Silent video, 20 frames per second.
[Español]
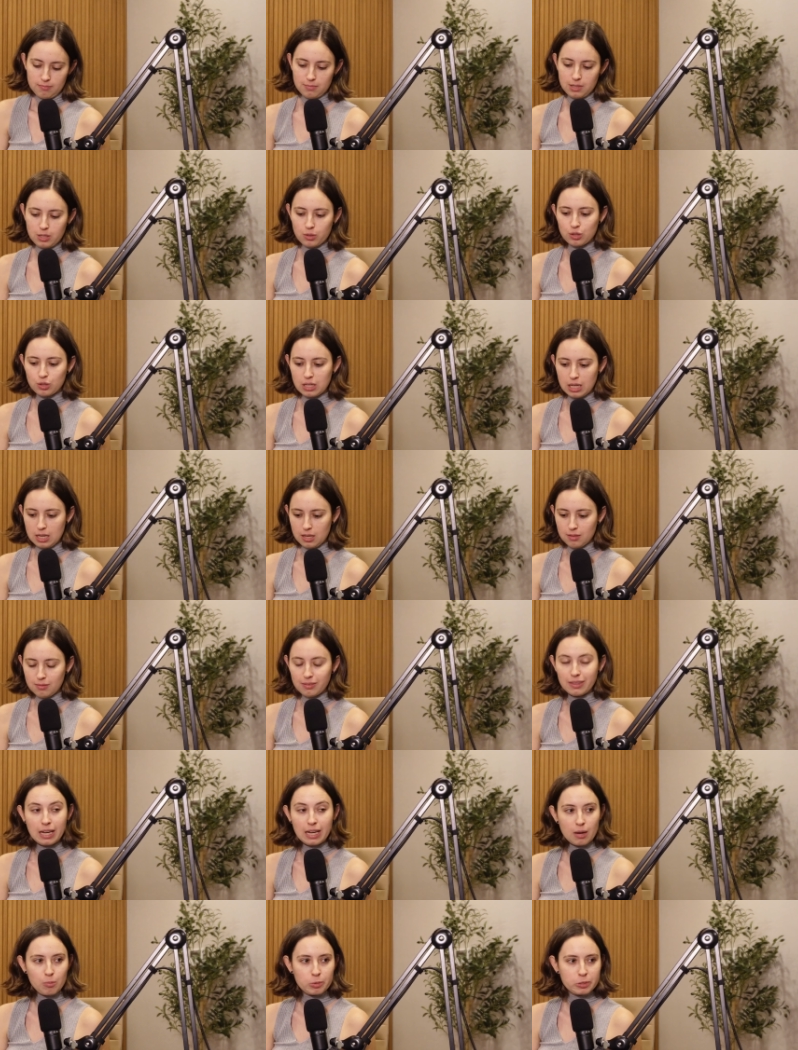no sé,
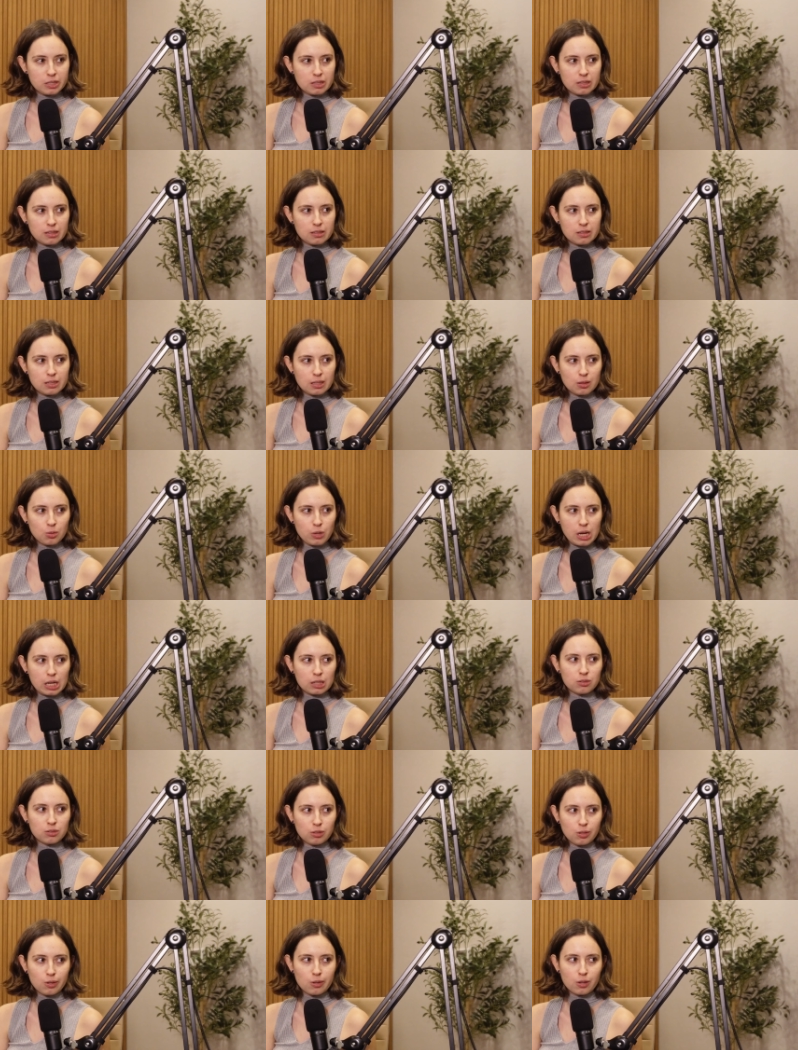digamos que estás haciendo una
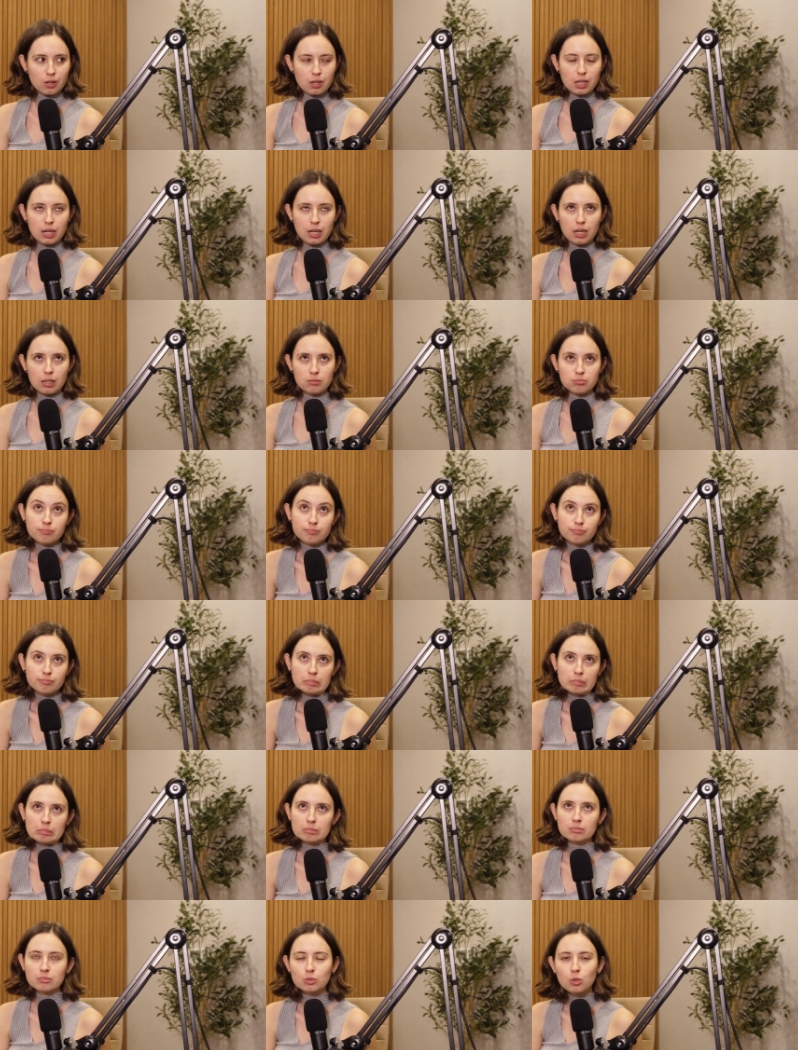acción que
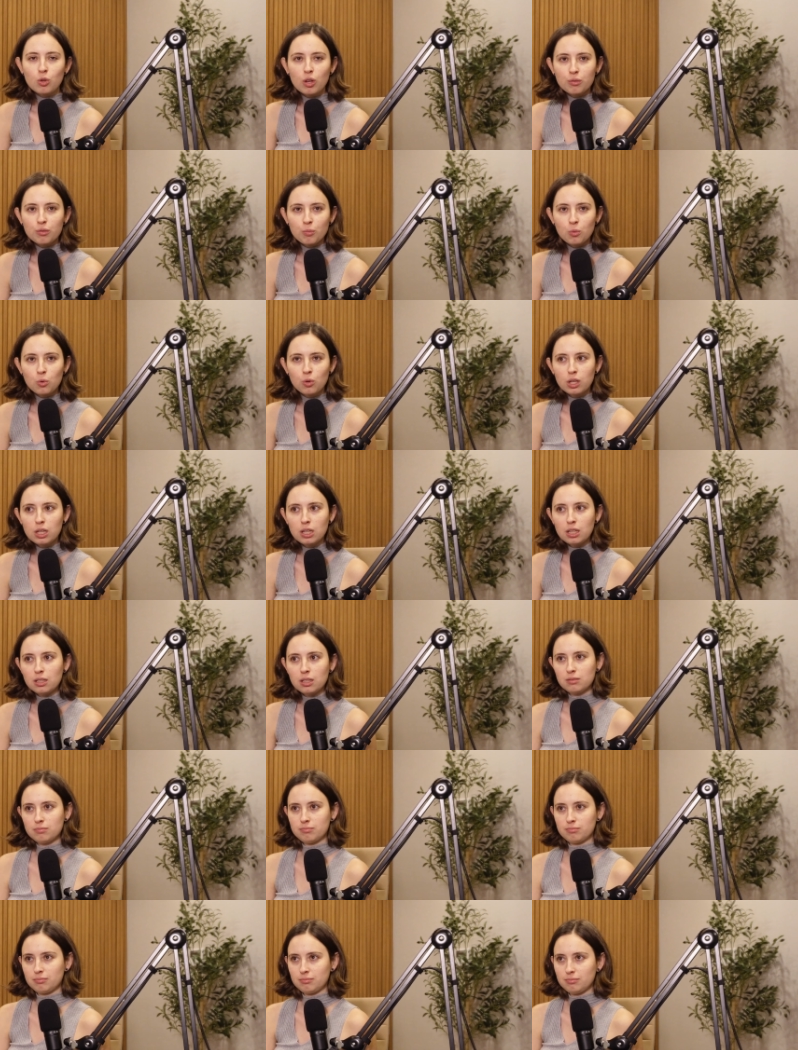no es
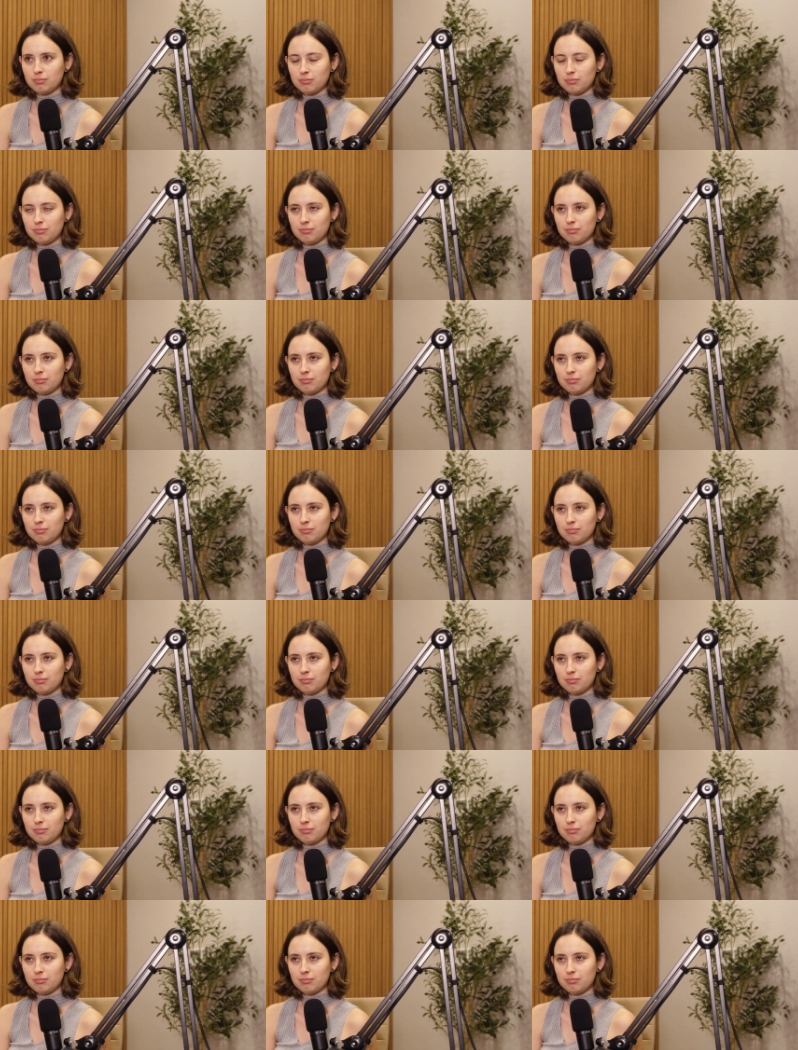muy,